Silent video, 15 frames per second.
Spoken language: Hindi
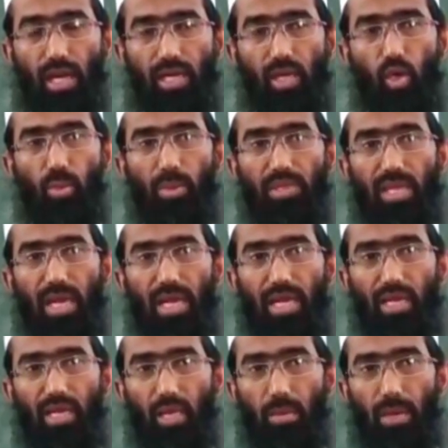लड़कियों में
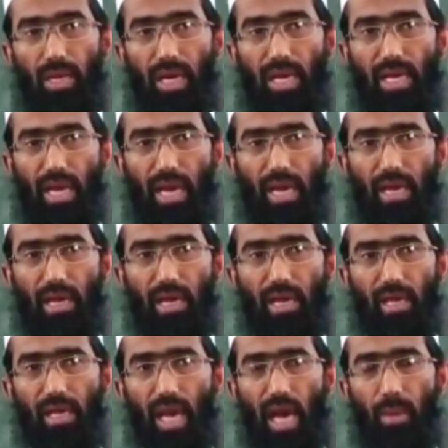जहनीत ये बन गई है
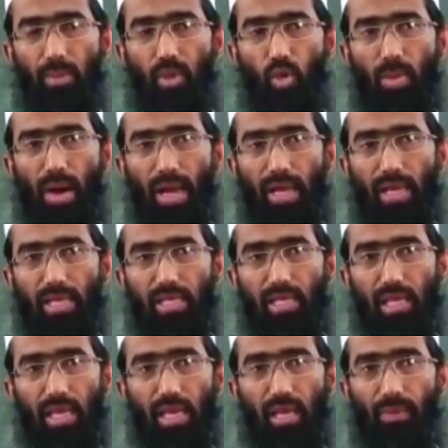कि हम क्यों माने
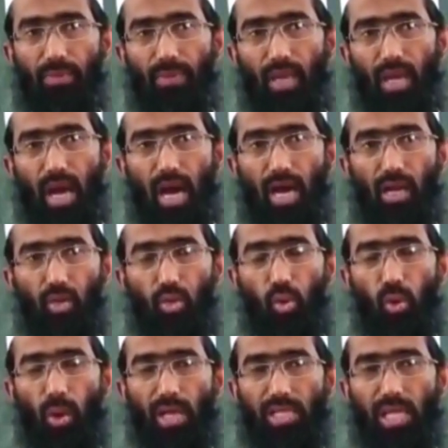किसी की अगर
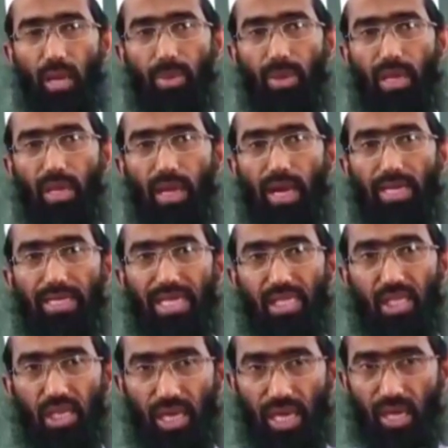थोड़ा सा भी
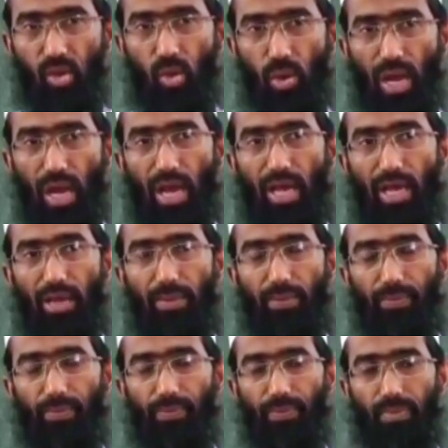एडजस्ट नहीं हो रहा है
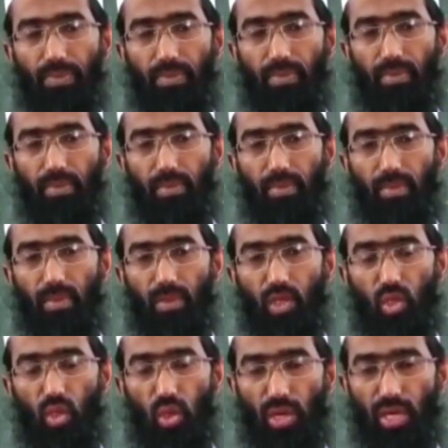
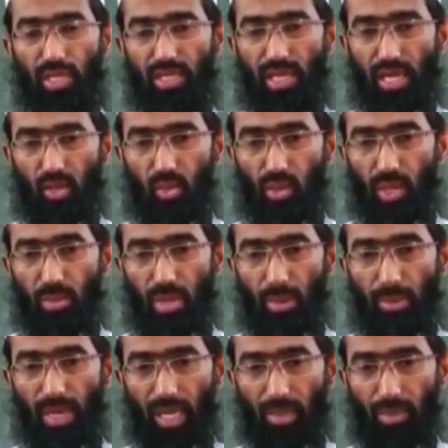शोहर के साथ थोड़े
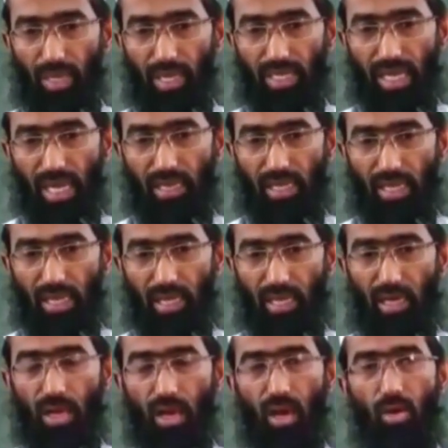मामला बिगड़ जाते हैं
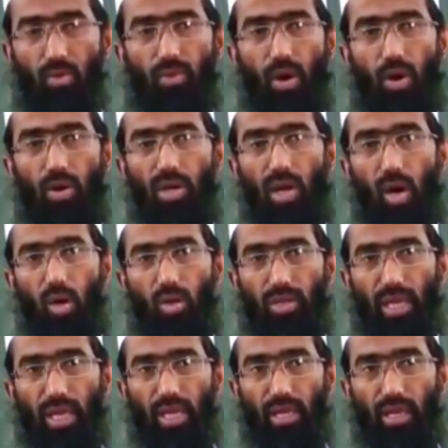फ़ौर
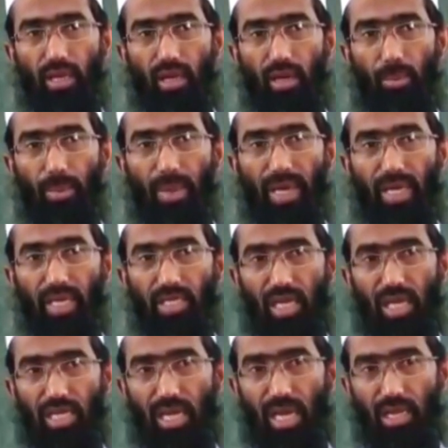औरतें मैके
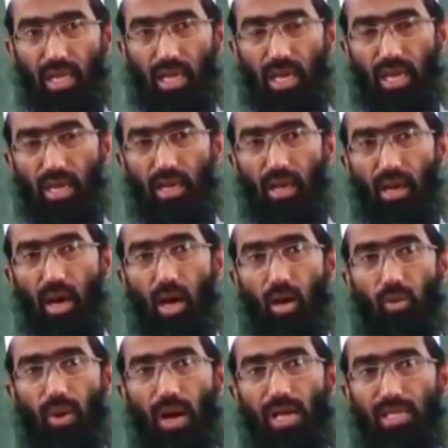चली जाती हैं
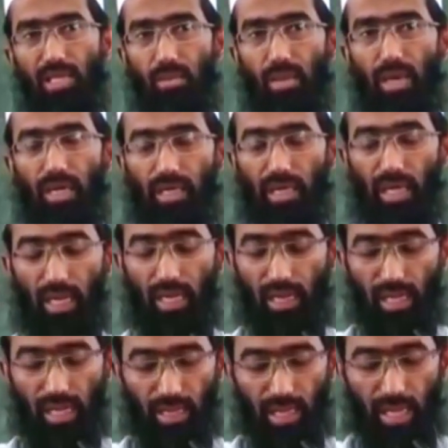और वहाँ से बैठ कर
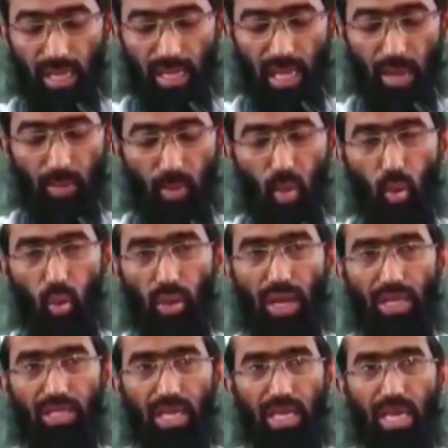ख़त लिखती हैं कि हमको
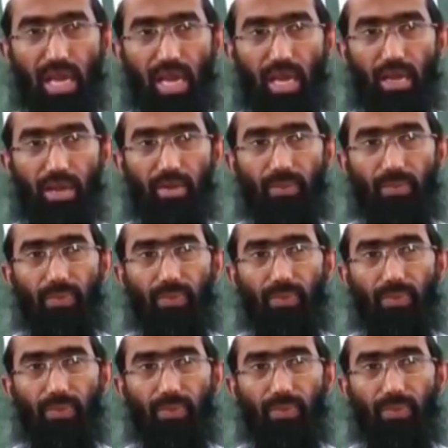खुला चाहिए